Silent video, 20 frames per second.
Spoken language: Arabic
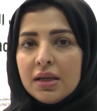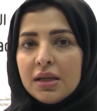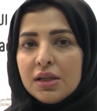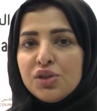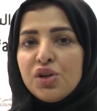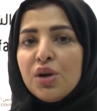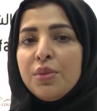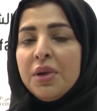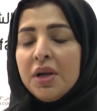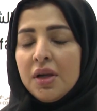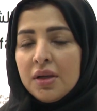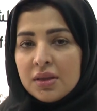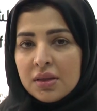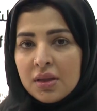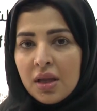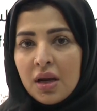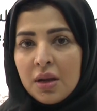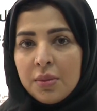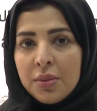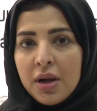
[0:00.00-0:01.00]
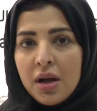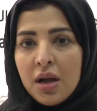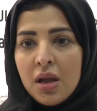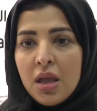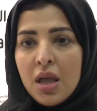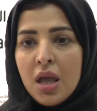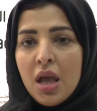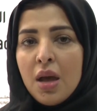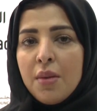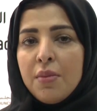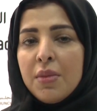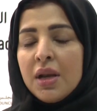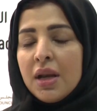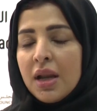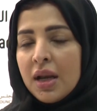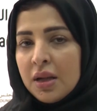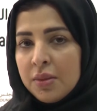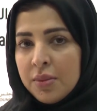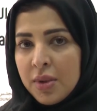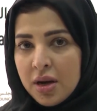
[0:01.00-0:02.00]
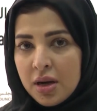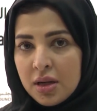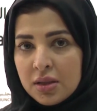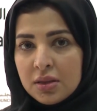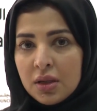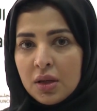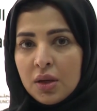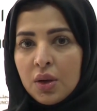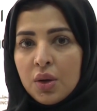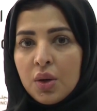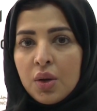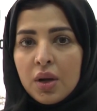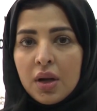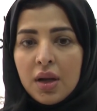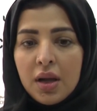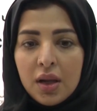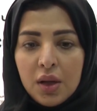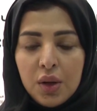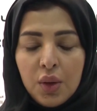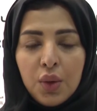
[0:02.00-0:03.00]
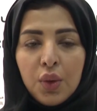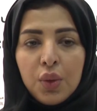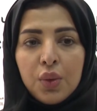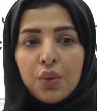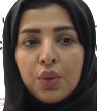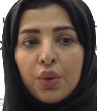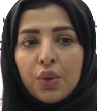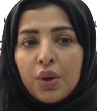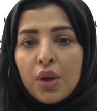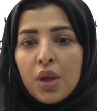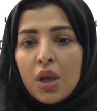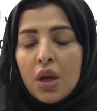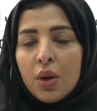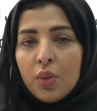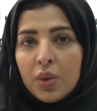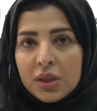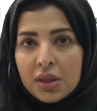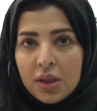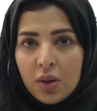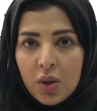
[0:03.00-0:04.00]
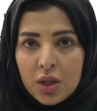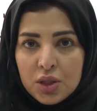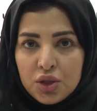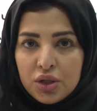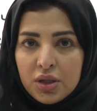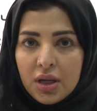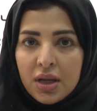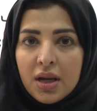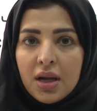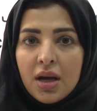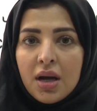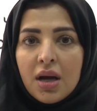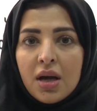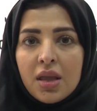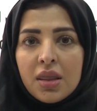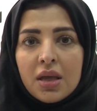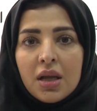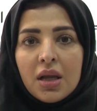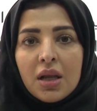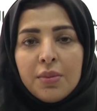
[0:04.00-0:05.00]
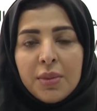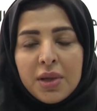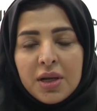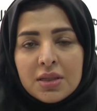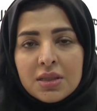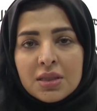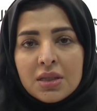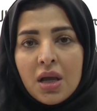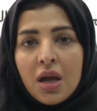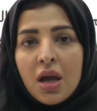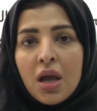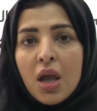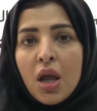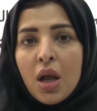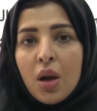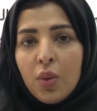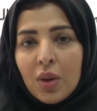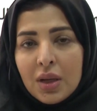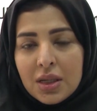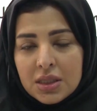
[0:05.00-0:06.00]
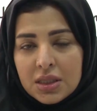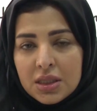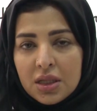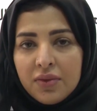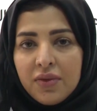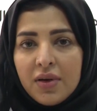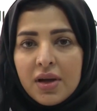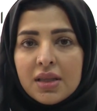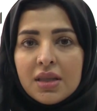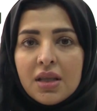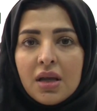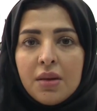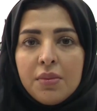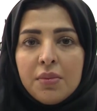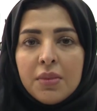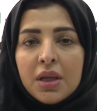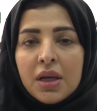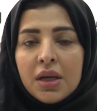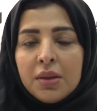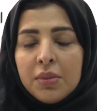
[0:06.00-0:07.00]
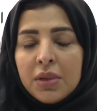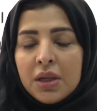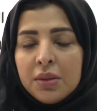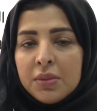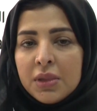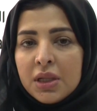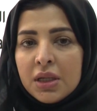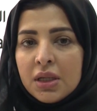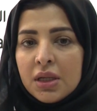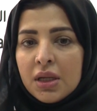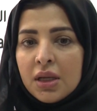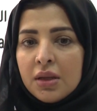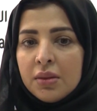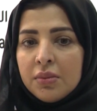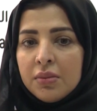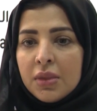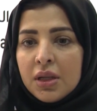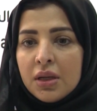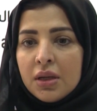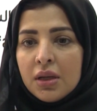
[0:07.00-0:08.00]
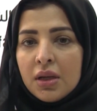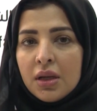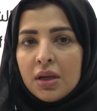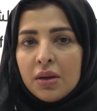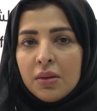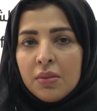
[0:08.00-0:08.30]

لجميع الطلبه من الامارات الاخرى الحضور والتواجد على هذه المنصه والاستفاده من من من من